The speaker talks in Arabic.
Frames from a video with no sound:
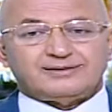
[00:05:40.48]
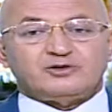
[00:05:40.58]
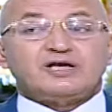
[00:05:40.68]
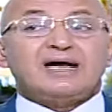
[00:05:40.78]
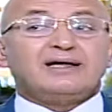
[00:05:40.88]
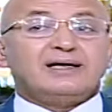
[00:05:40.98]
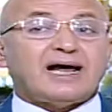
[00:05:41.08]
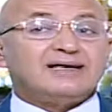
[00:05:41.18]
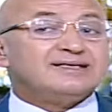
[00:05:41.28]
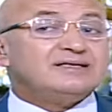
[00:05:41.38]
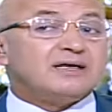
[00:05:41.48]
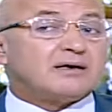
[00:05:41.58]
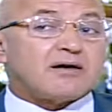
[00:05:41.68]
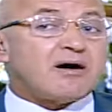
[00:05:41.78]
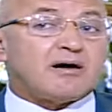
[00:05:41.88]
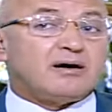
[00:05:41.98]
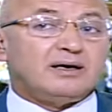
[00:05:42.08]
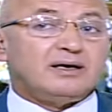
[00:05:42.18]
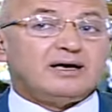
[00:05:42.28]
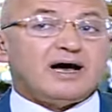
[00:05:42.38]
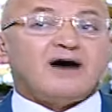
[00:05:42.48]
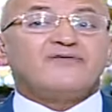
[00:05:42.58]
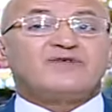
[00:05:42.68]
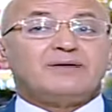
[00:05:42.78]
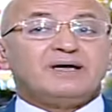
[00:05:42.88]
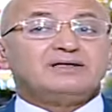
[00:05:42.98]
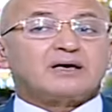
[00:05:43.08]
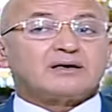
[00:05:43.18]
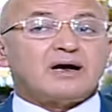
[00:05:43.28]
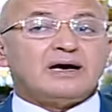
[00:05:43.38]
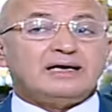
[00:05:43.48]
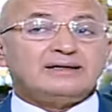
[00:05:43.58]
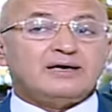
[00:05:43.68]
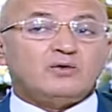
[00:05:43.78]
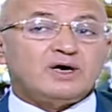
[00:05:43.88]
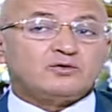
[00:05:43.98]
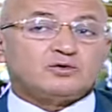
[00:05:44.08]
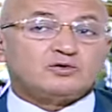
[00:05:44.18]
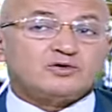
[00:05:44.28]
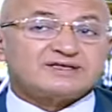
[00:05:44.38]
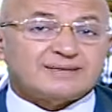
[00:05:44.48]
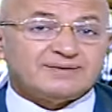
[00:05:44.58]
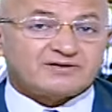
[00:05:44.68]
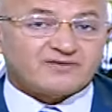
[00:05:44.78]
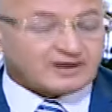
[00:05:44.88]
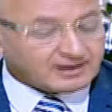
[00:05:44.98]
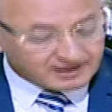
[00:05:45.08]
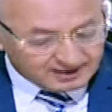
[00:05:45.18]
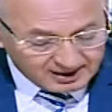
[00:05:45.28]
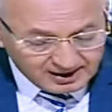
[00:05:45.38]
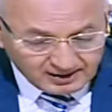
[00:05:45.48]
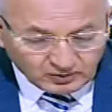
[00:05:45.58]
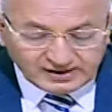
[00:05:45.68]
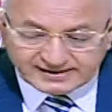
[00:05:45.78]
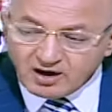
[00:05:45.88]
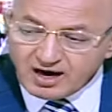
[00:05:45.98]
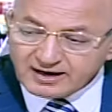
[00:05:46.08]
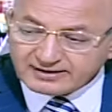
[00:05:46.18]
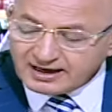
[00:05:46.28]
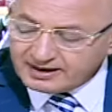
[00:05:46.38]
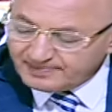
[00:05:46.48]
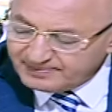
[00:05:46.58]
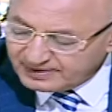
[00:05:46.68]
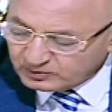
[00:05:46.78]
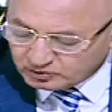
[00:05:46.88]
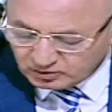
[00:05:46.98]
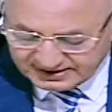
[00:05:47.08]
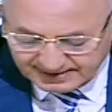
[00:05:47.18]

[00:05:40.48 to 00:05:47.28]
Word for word: تشكل عايزين نقراها افضل من يقراها لنا اللواء دكتور سمير فرج كل سنه وحضرتك طيب دكتور